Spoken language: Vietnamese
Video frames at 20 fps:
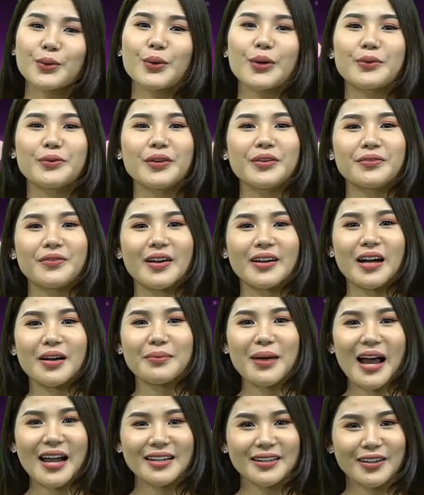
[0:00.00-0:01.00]
quý vị và các
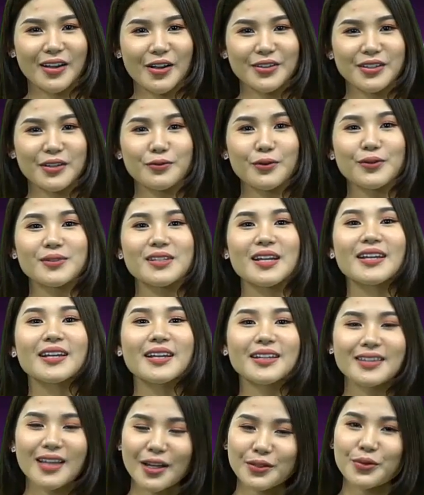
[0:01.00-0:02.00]
bạn có những phút giây
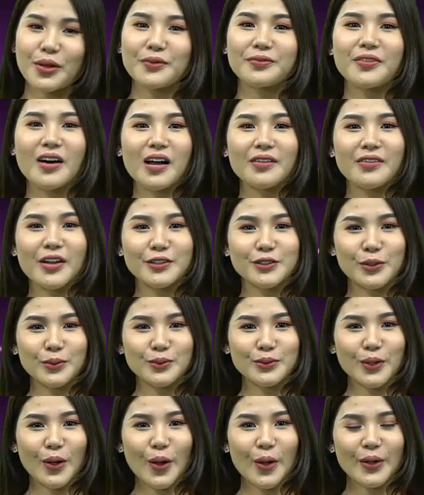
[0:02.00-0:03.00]
thật tuyệt vời với chúng
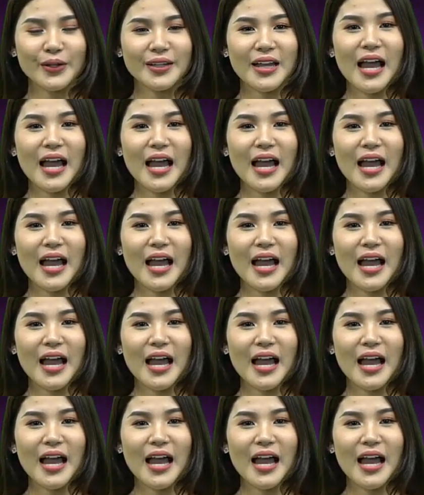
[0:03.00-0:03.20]
tôi.